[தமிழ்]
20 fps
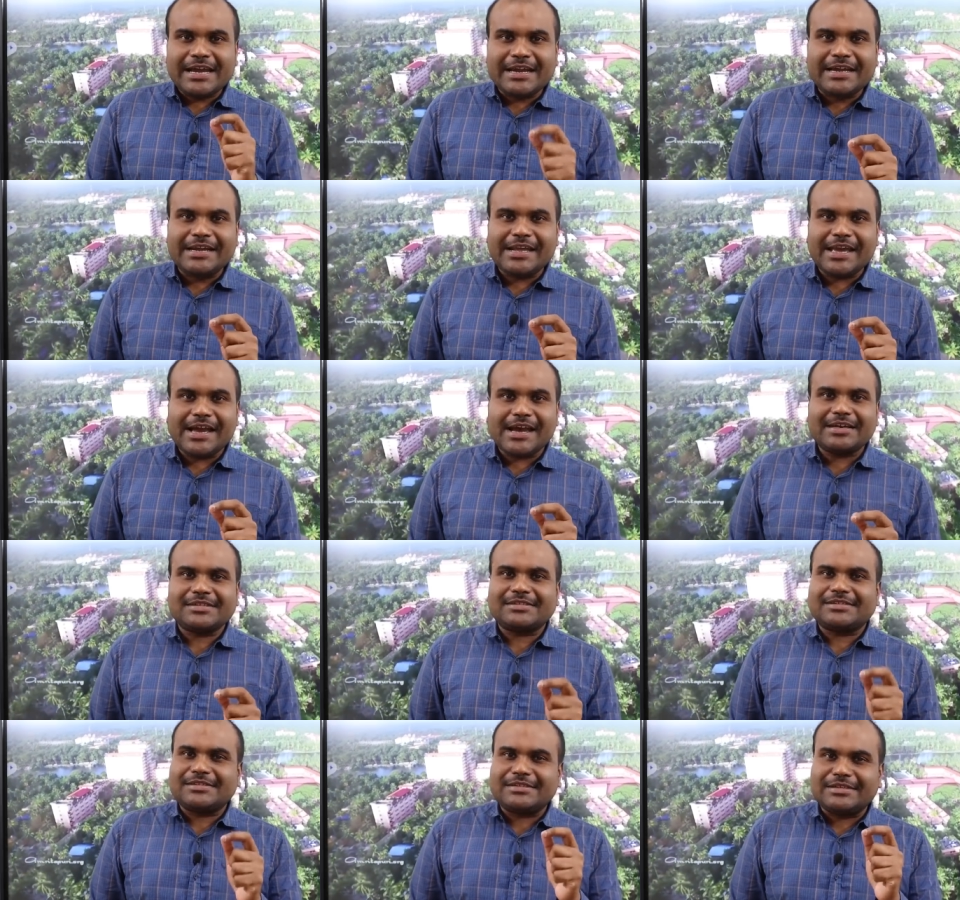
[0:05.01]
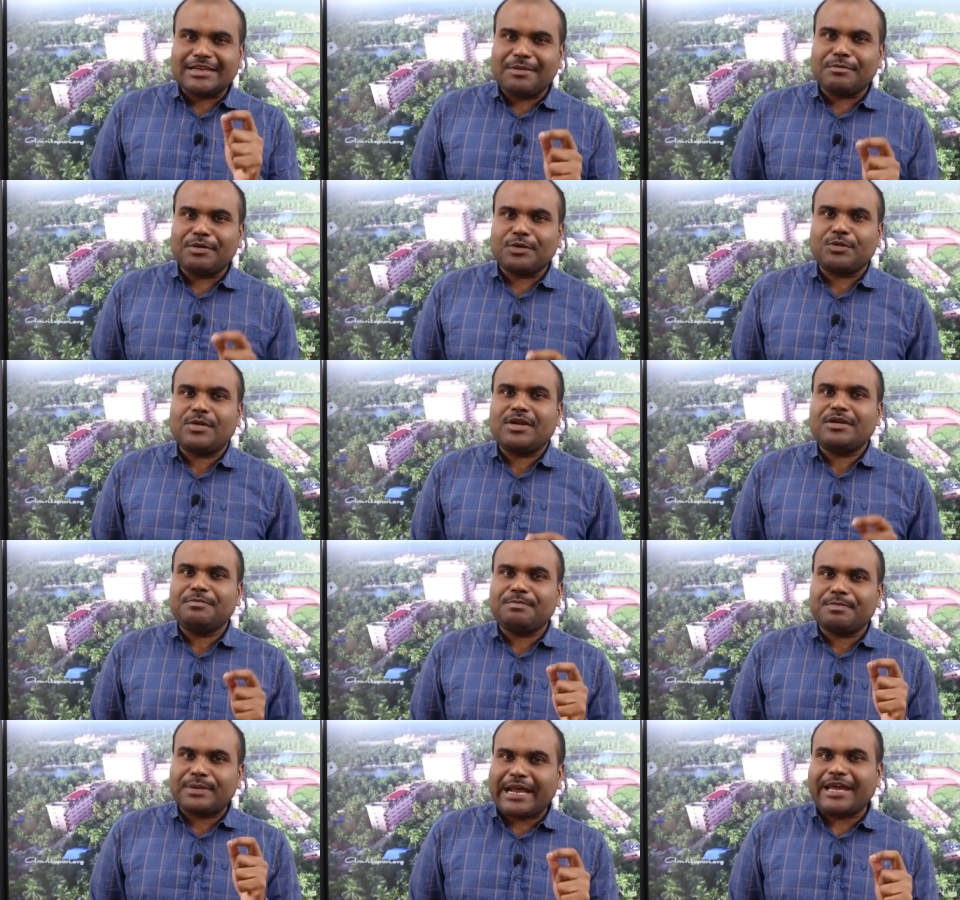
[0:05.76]
India's number one
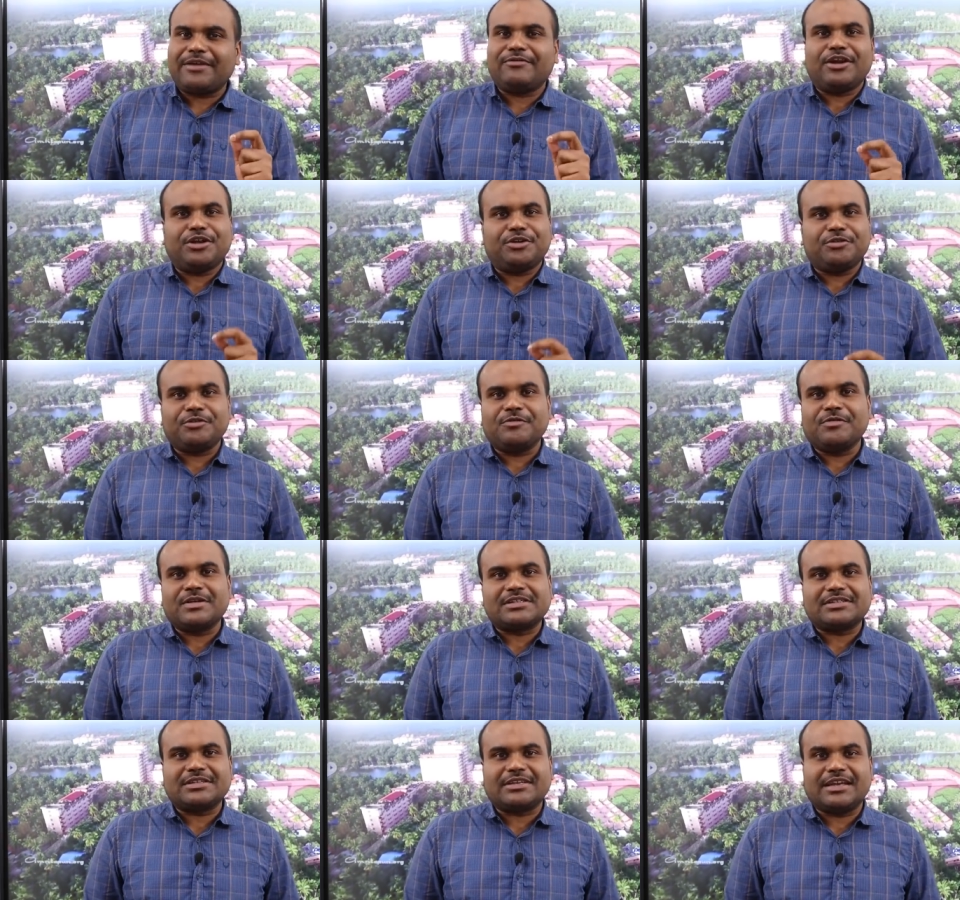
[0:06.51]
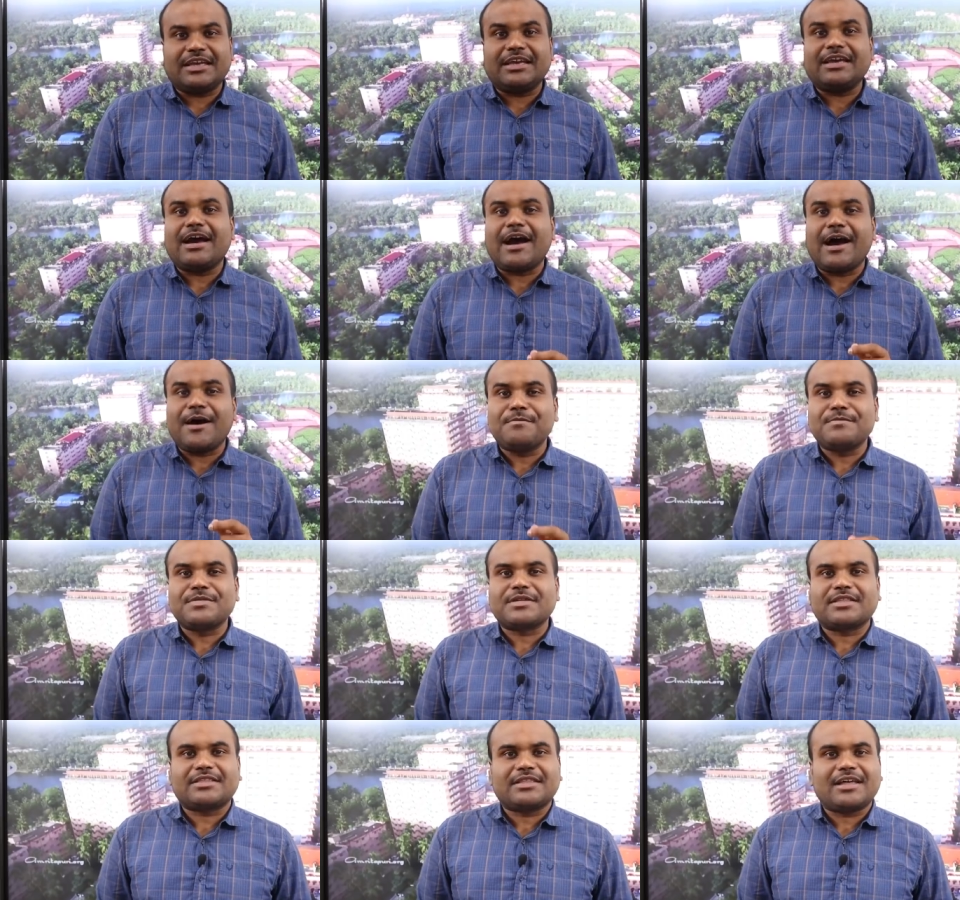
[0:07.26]
private university
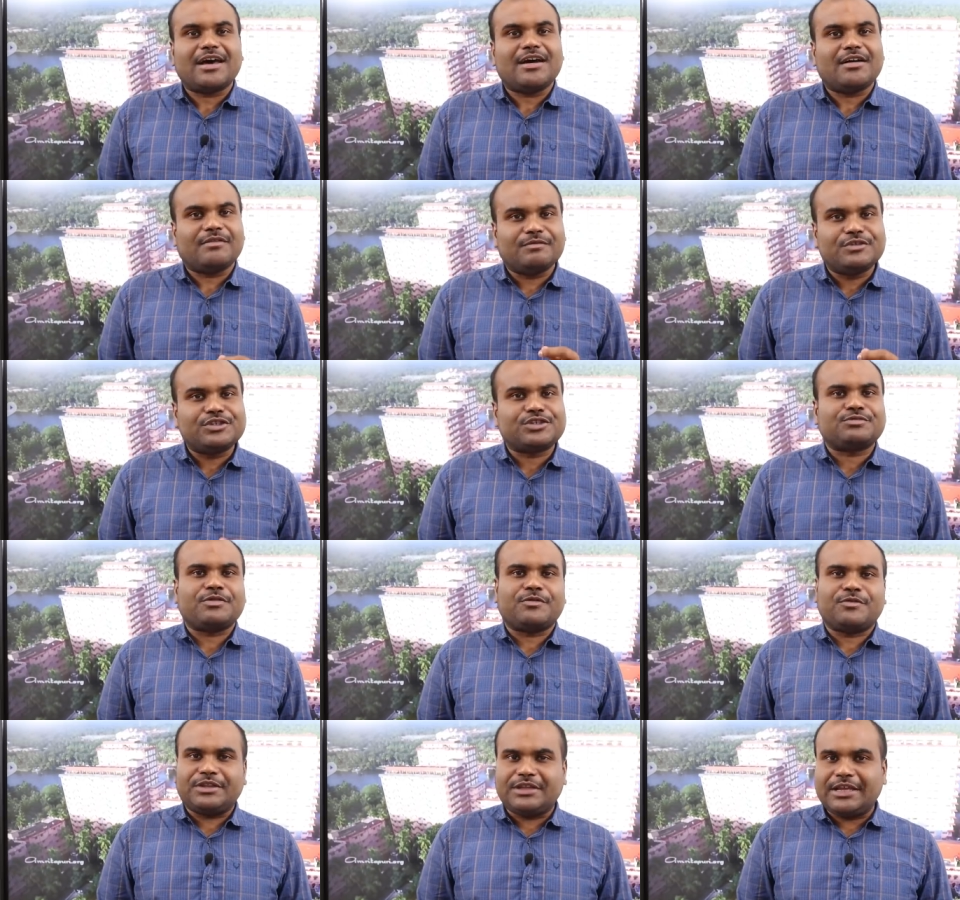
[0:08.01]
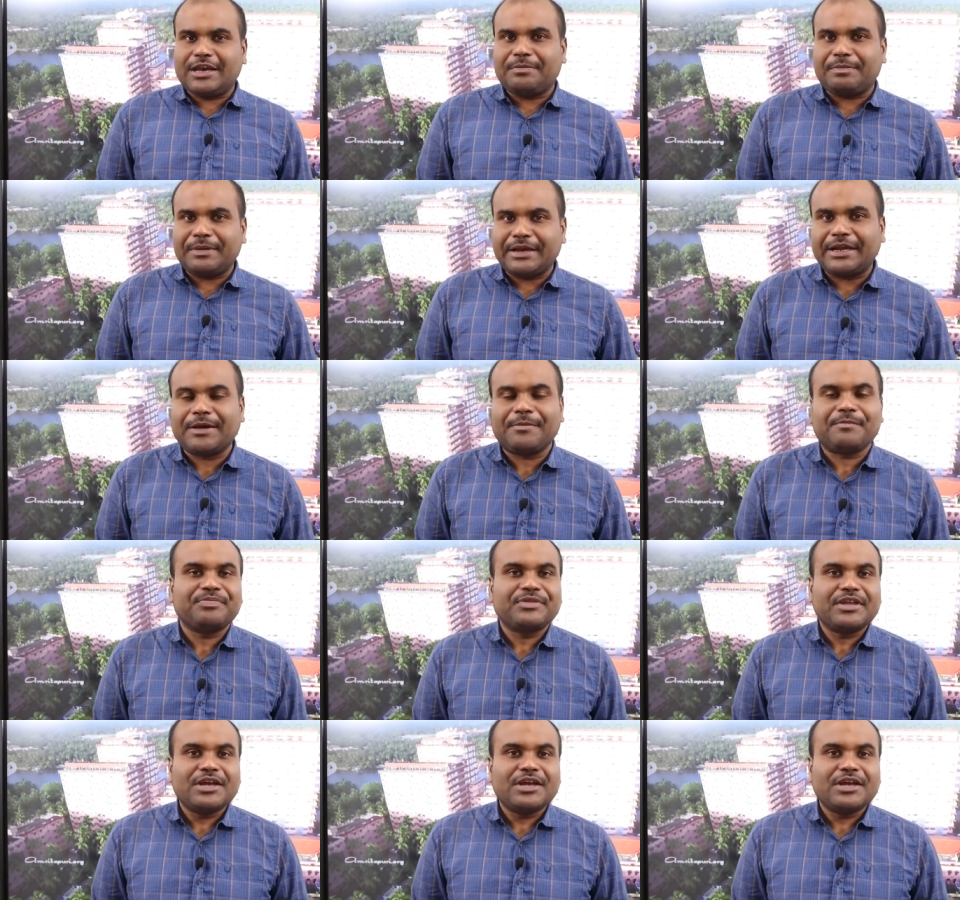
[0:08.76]
Amrita Vishwavidyapidam